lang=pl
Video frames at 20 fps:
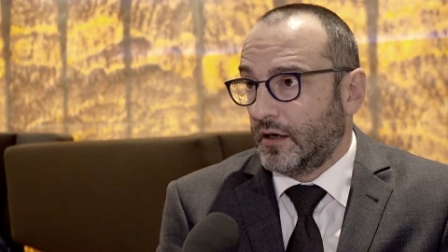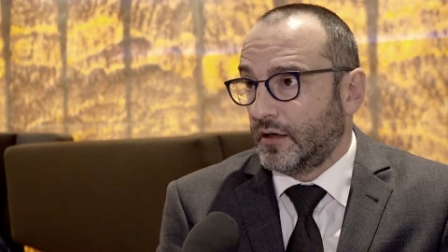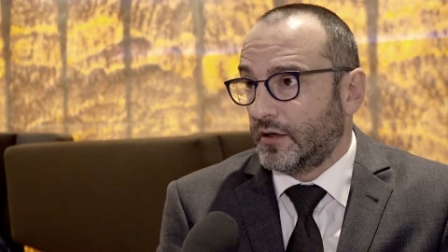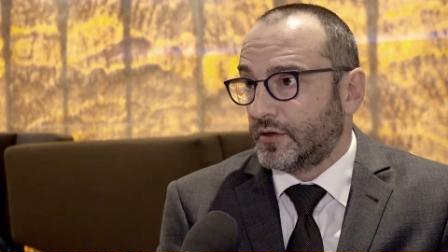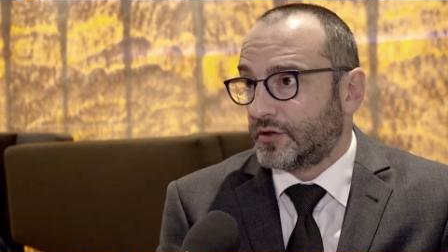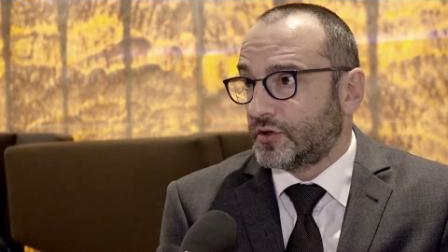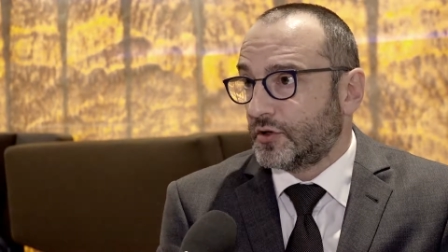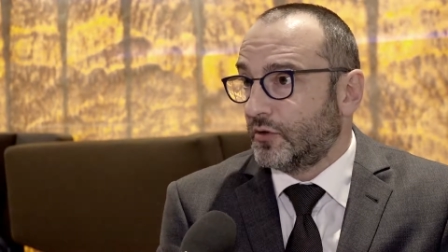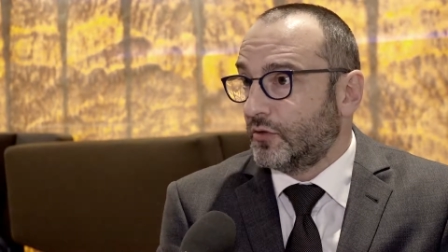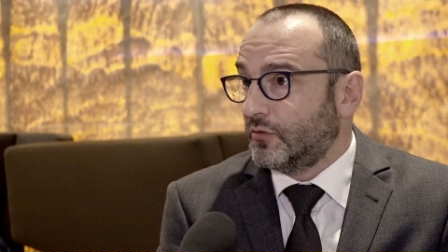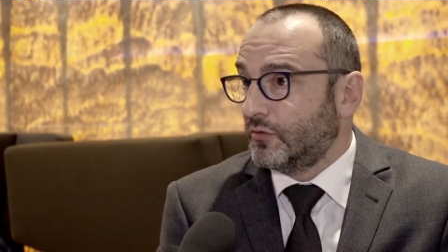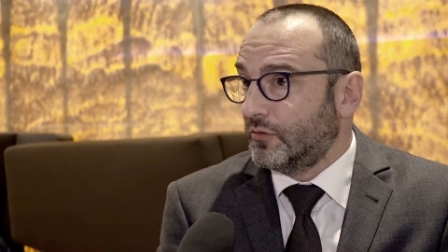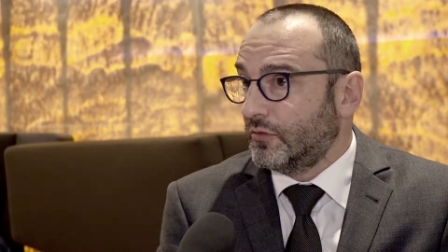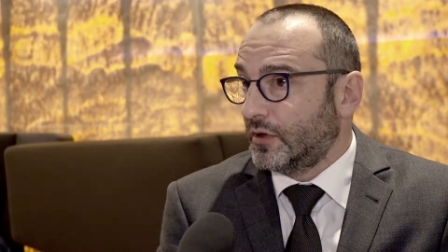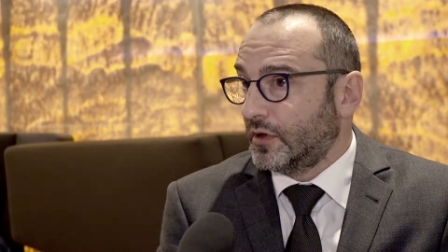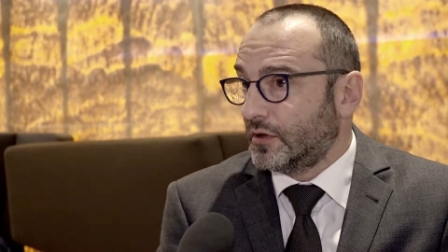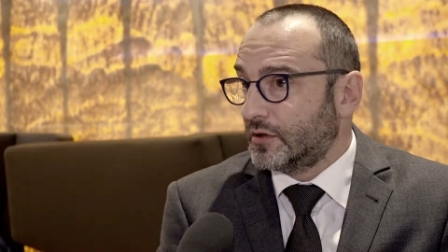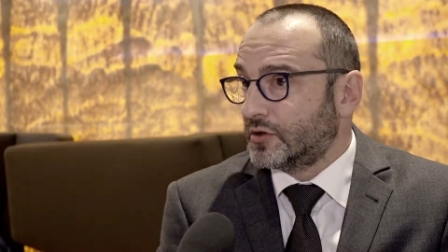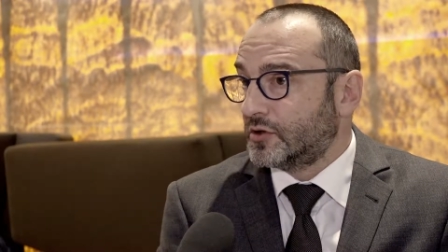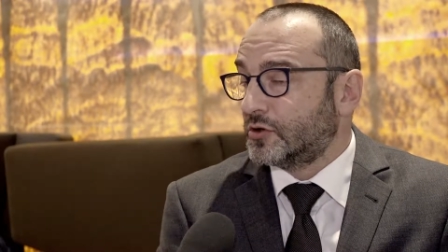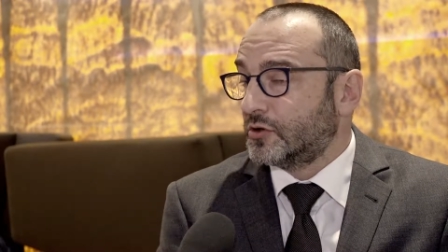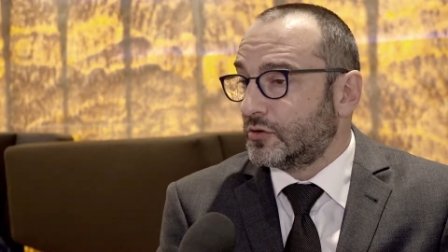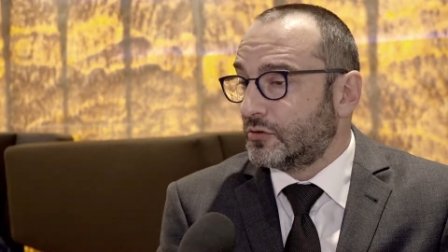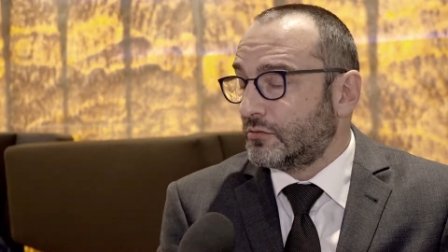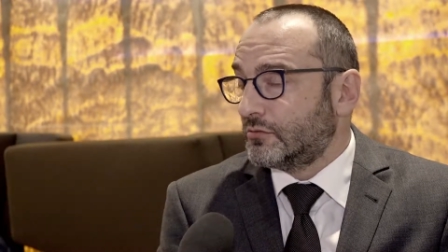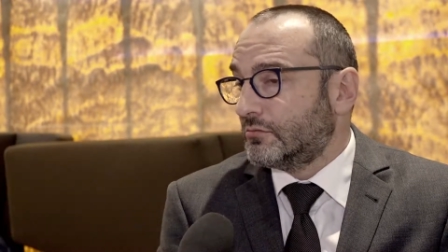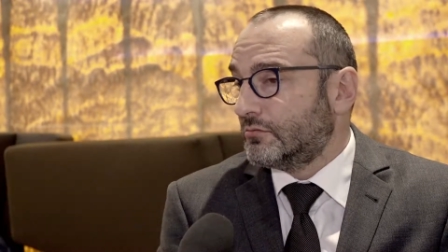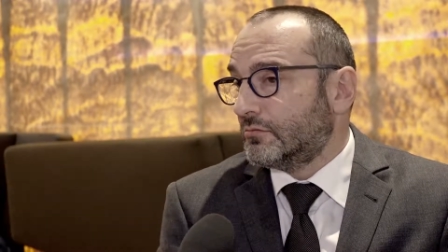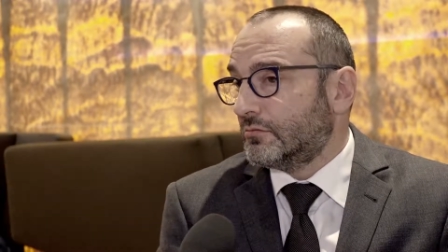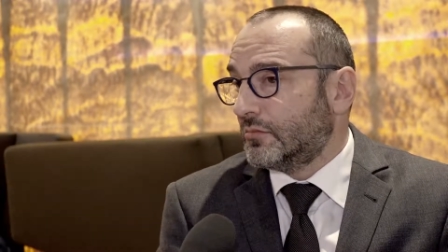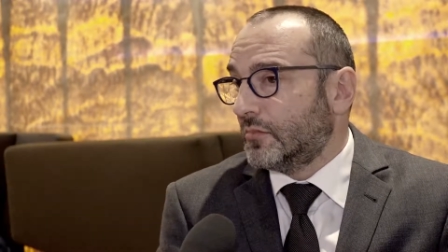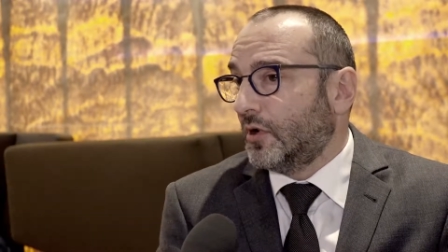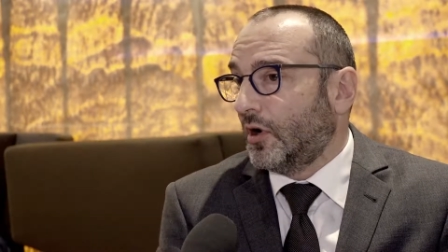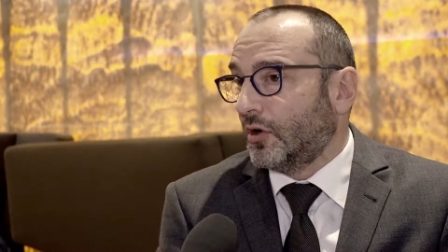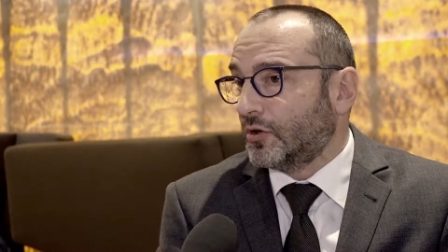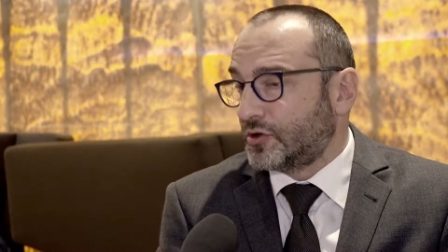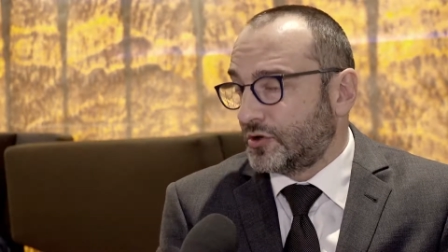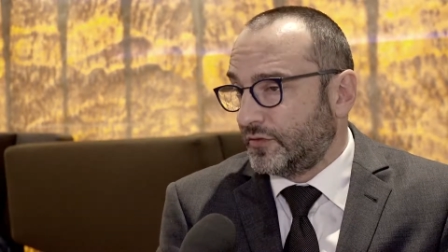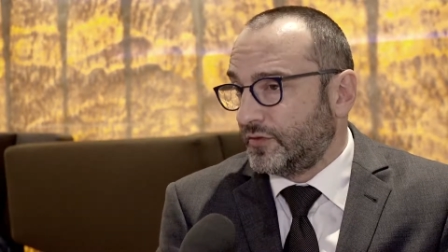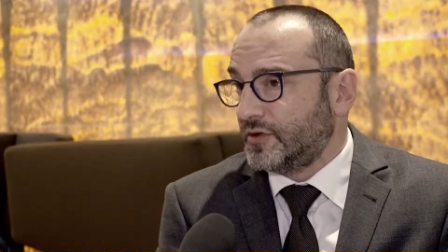są z
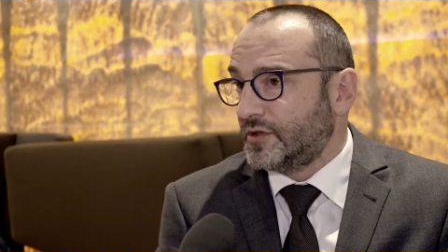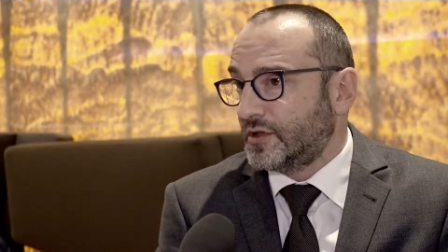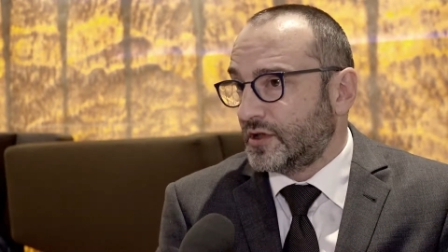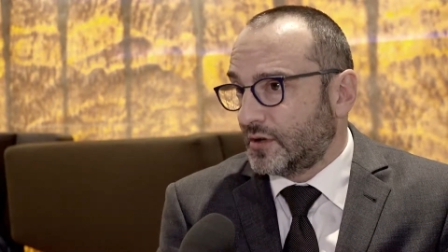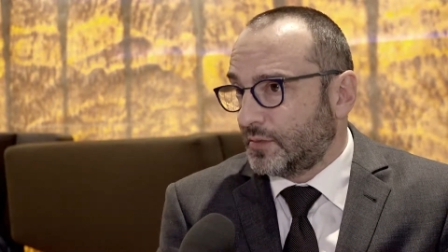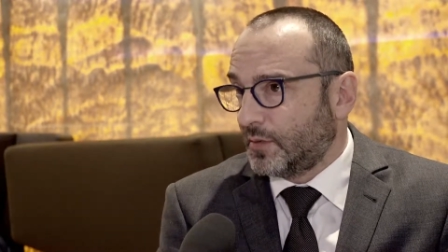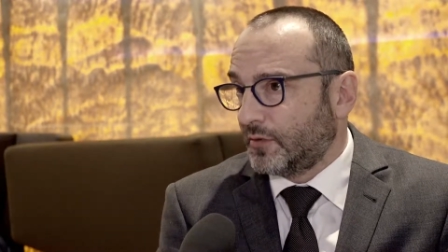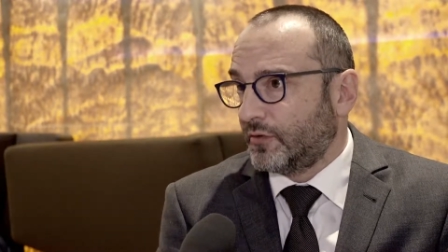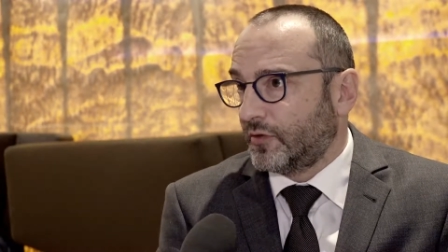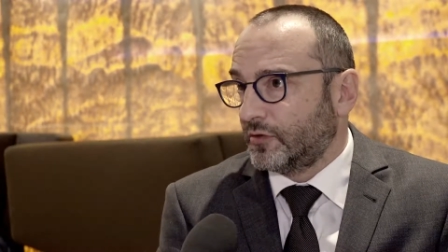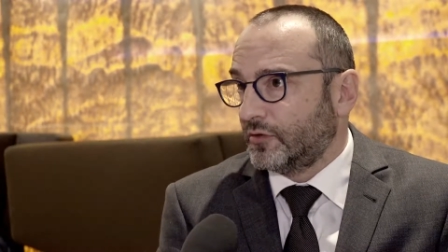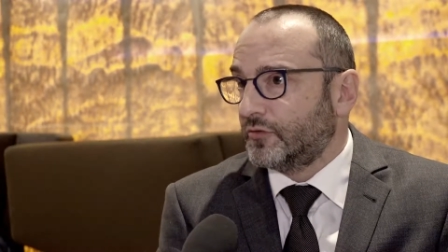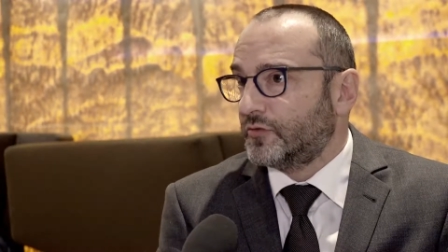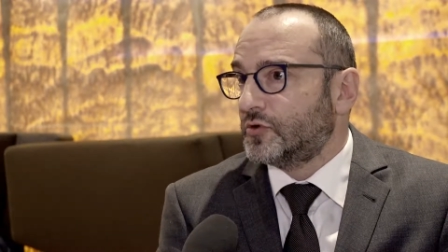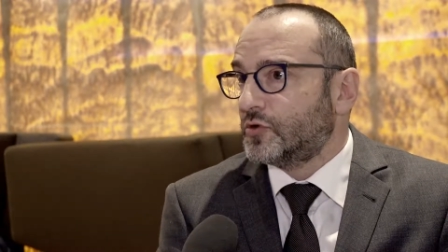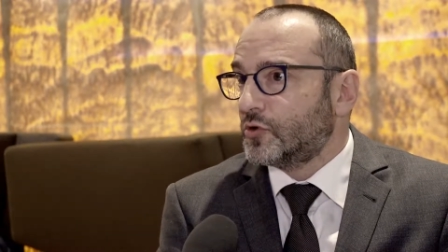oczywistych powodów,